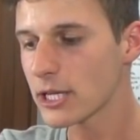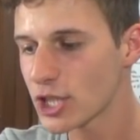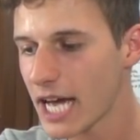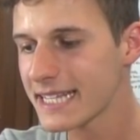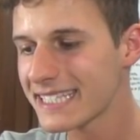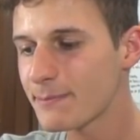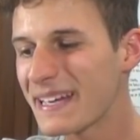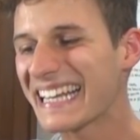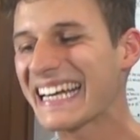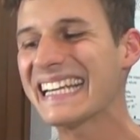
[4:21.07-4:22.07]
chance
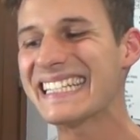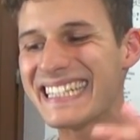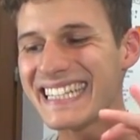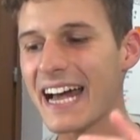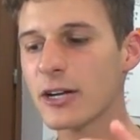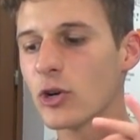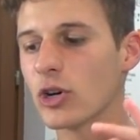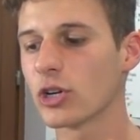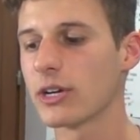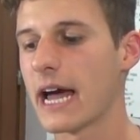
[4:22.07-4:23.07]
per Cristiano
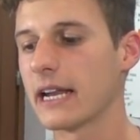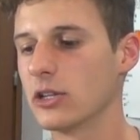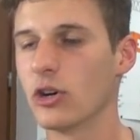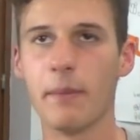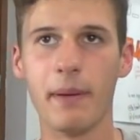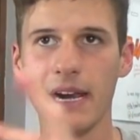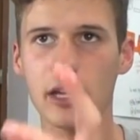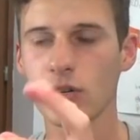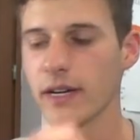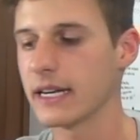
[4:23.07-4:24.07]
Ronaldo e per la
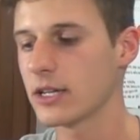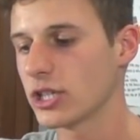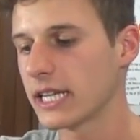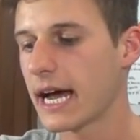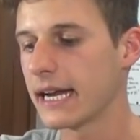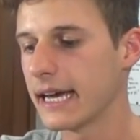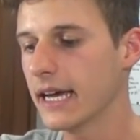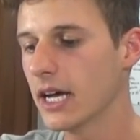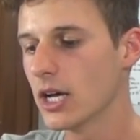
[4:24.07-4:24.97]
Juve in generale.